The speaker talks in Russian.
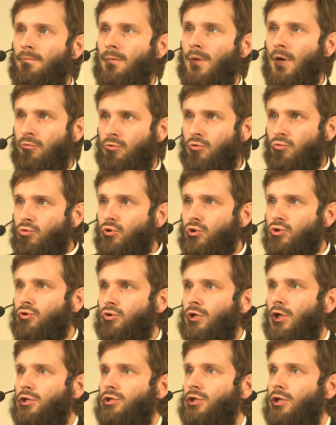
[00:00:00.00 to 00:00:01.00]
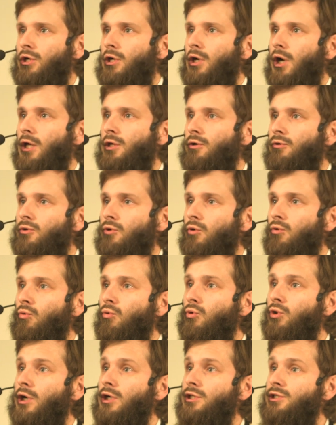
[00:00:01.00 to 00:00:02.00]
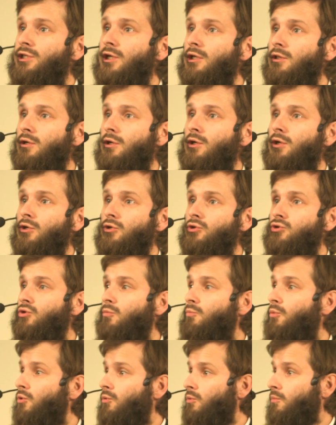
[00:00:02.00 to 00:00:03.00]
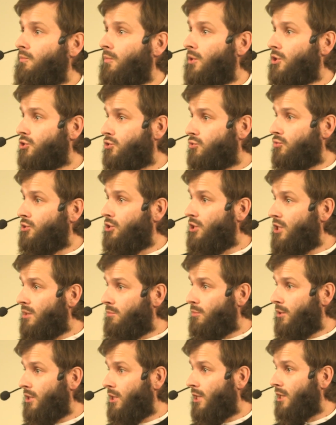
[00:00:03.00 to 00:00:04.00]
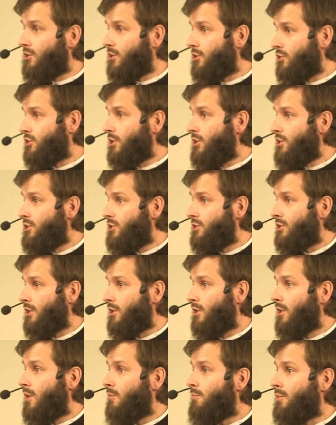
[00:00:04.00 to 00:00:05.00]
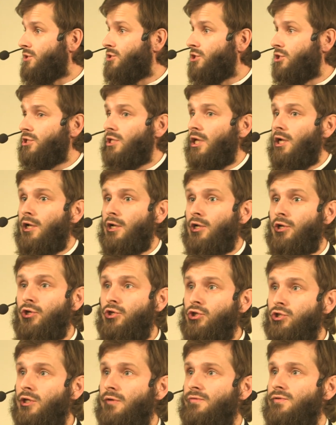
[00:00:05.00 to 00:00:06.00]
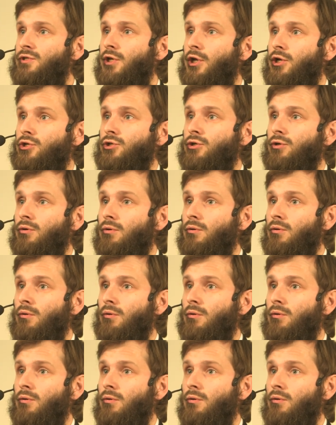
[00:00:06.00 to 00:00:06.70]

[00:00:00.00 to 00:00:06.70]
Я говорю, ну и что дальше? Он говорит, он хотел, чтобы между ним и этой женщиной произошла личная встреча.